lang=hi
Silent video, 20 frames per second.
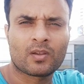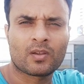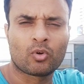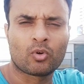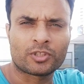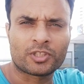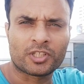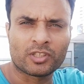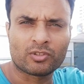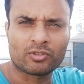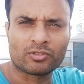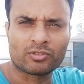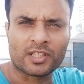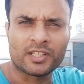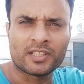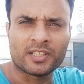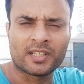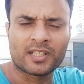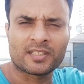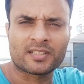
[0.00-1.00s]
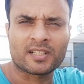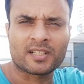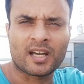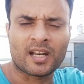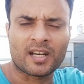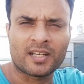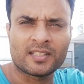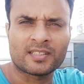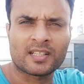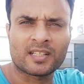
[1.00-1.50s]
कोचिंग तो सही तरीके से
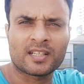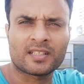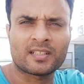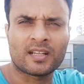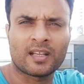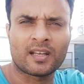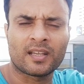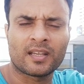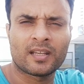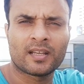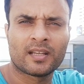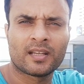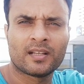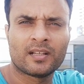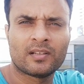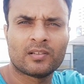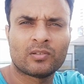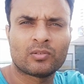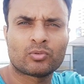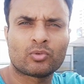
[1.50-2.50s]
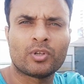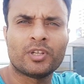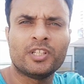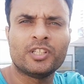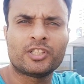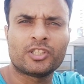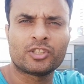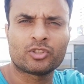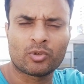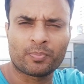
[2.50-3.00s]
कर नहीं सके सारे तो
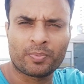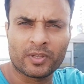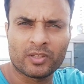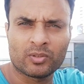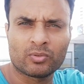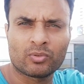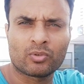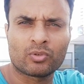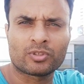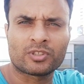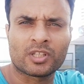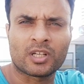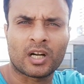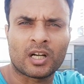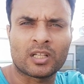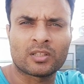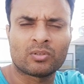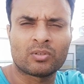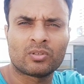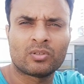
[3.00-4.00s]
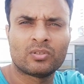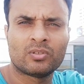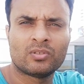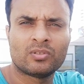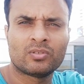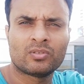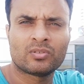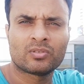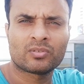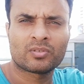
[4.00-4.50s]
इन्हीं चीज़ों पे ही उनको सिखा दो
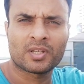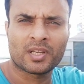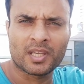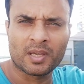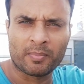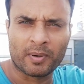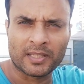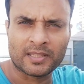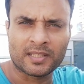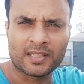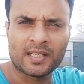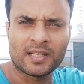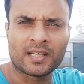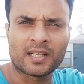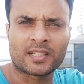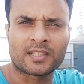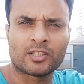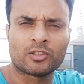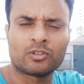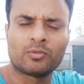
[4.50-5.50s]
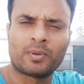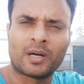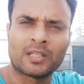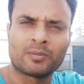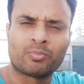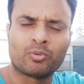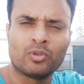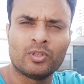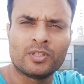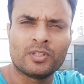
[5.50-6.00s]
कि ये बातें नहीं करते जो
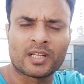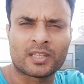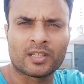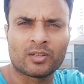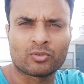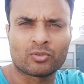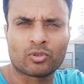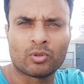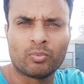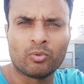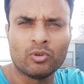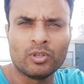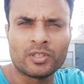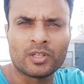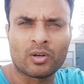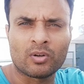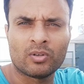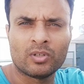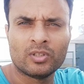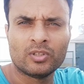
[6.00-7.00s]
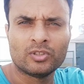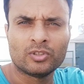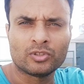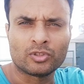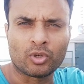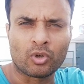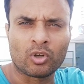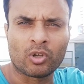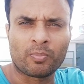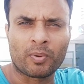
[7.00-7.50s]
बात भूल जाते हैं उसको भूल जाओ
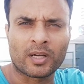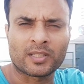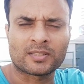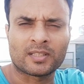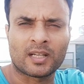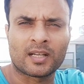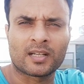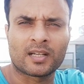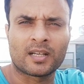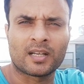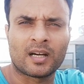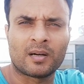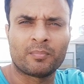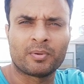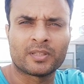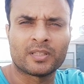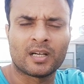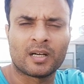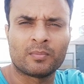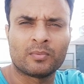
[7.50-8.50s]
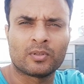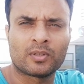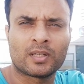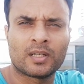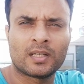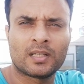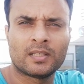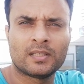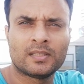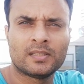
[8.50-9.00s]
छोड़ो पाकिस्तान का नाम बदनाम
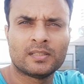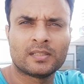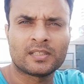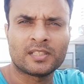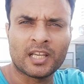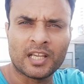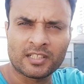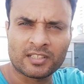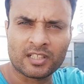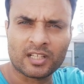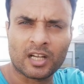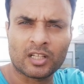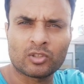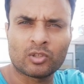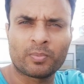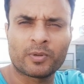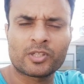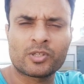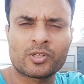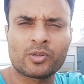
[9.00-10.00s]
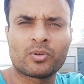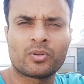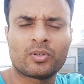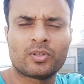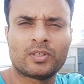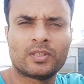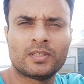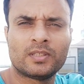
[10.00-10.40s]
होगा यही सिखा दो बच्चों को